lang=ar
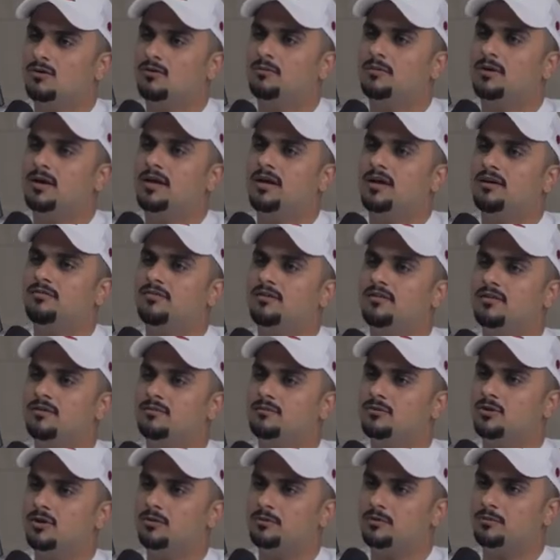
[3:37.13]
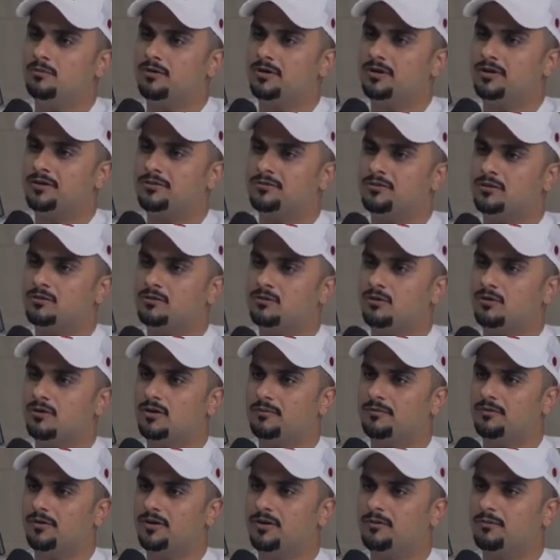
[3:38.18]
هم الله يحفظهم دوم يبون ايه دكتور,
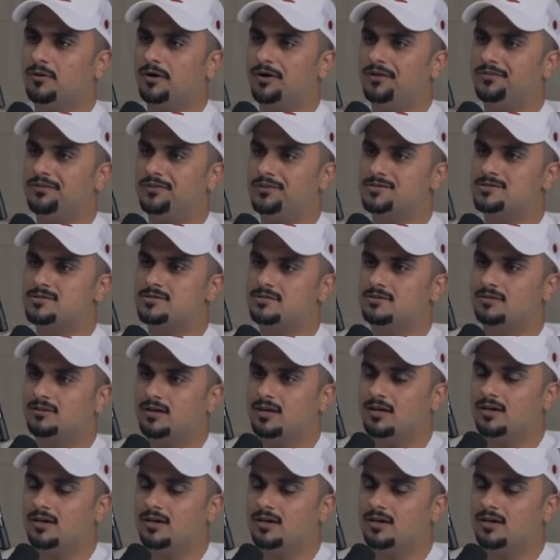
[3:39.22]
دكتور يا مهندس, مهندس.